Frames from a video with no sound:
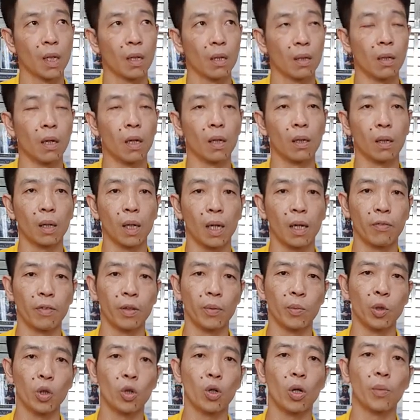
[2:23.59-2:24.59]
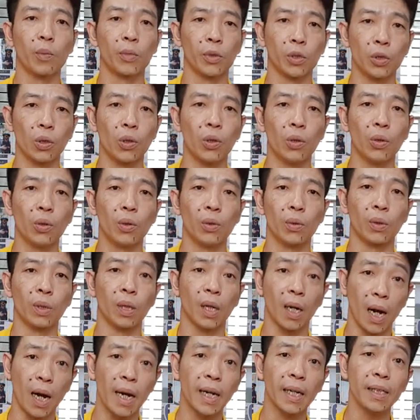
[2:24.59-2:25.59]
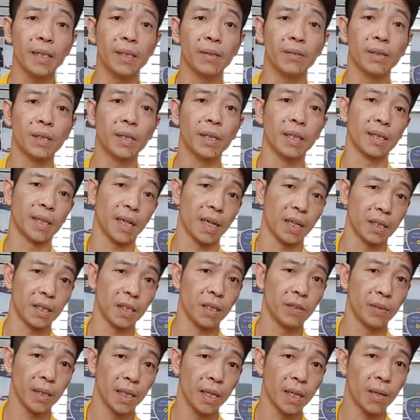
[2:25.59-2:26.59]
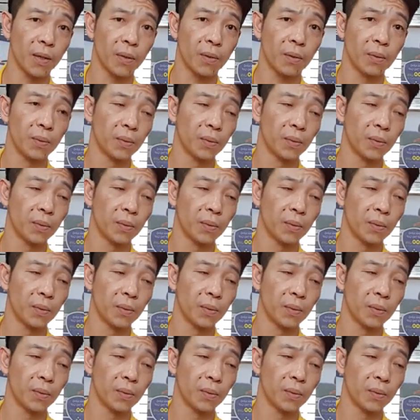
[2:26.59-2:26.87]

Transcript: Đực là phải mỗi con một chỗ, cái thì có thể thả chơi với nhau.